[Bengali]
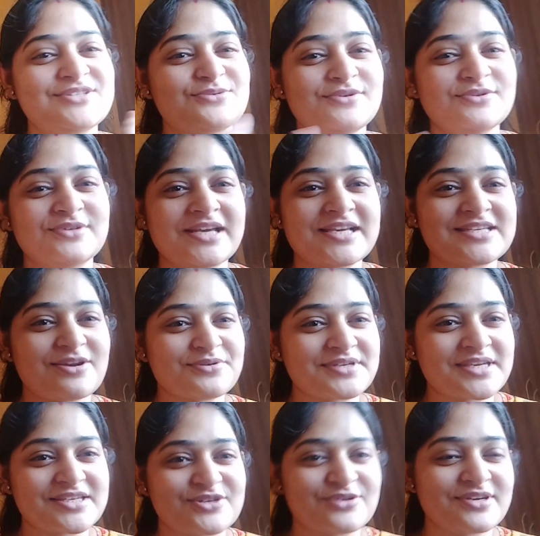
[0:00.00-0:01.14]
চুল উঠে সব
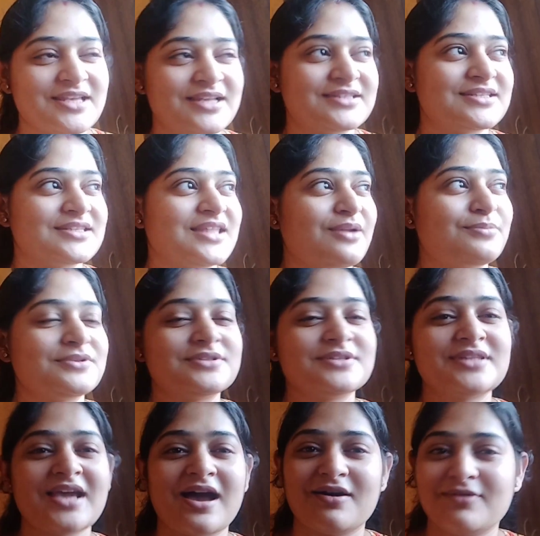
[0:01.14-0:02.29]
শেষ হয়ে যাচ্ছে তারপর
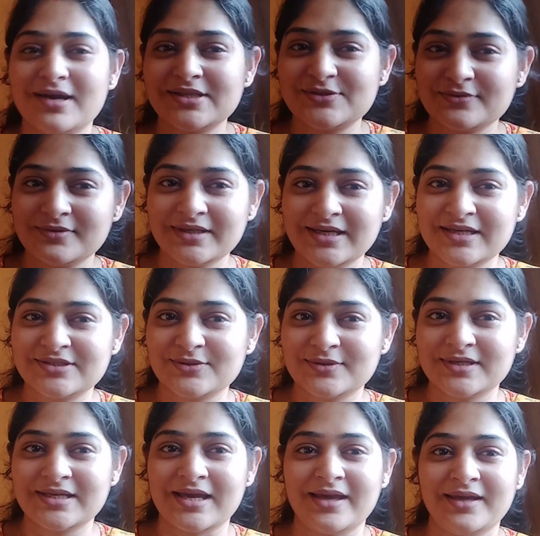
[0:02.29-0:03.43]
যদি হাওয়া চুল নিয়ে
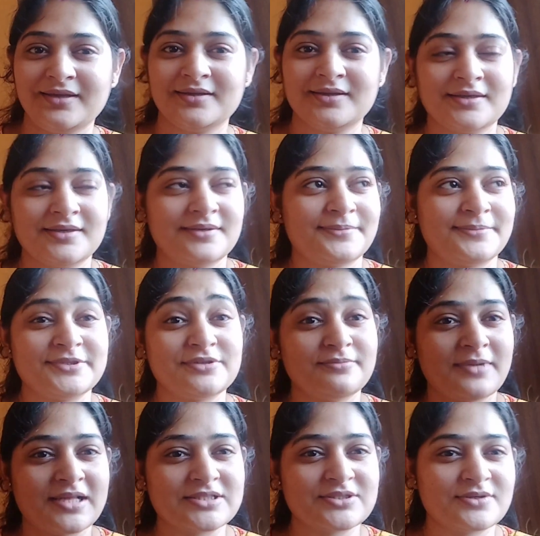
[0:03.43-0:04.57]
চলে যায় ভীষণ
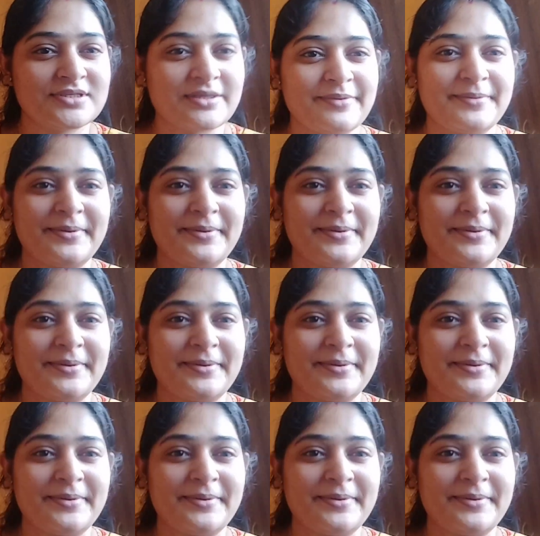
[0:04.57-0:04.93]
বাজে হয়ে যাবে